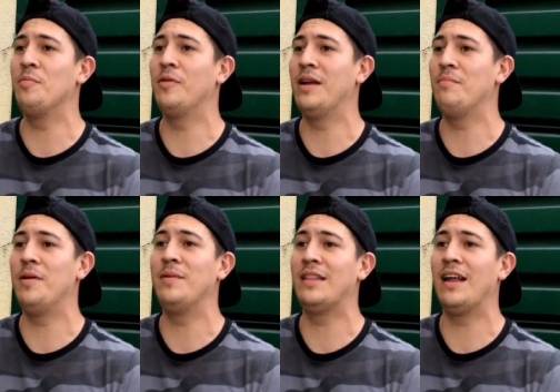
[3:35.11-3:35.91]
poder
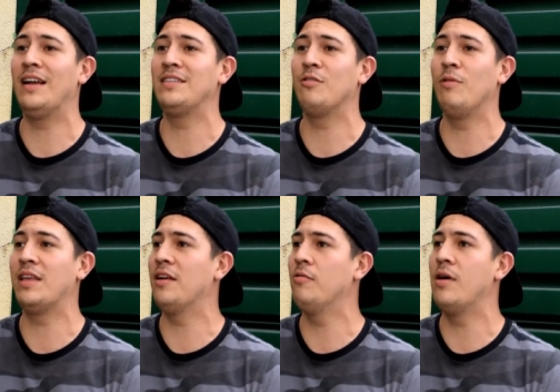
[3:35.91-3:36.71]
implementarlas en
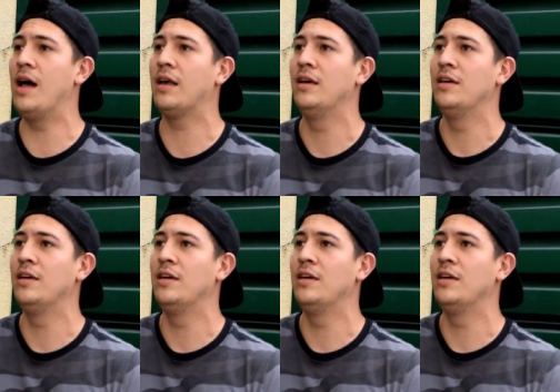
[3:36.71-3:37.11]
cualquier lugar.